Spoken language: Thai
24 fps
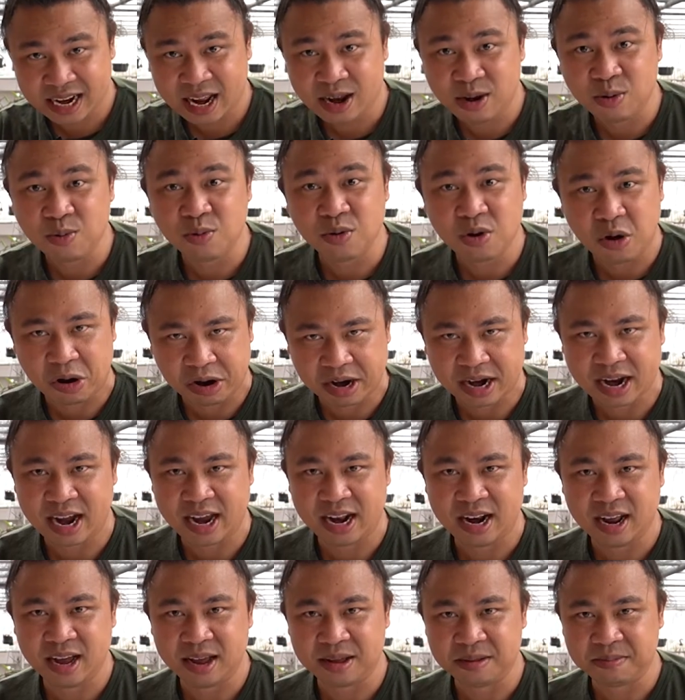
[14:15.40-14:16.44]
ได้ดูก่อนใคร
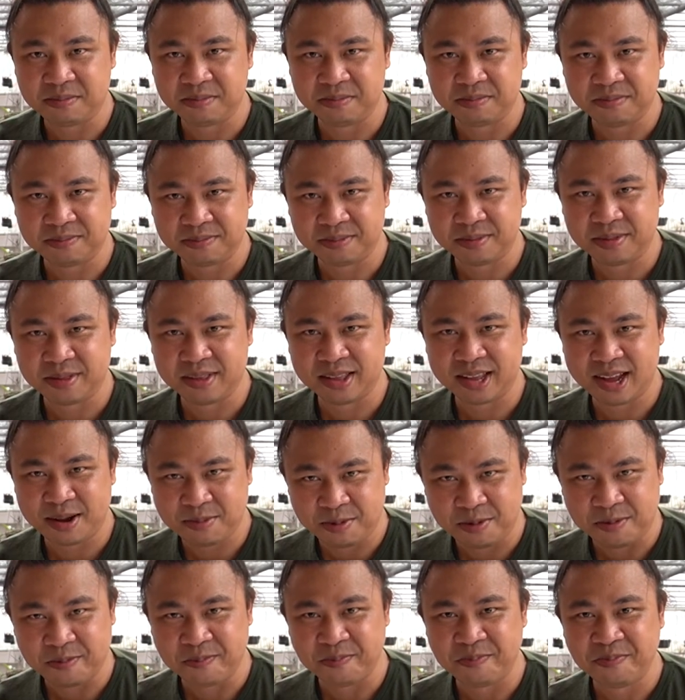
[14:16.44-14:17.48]
เลยครับ
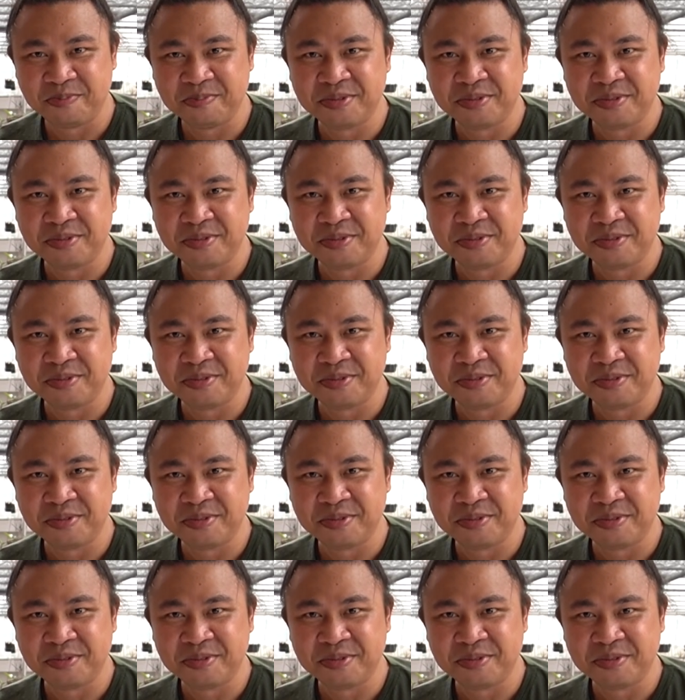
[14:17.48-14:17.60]
ผม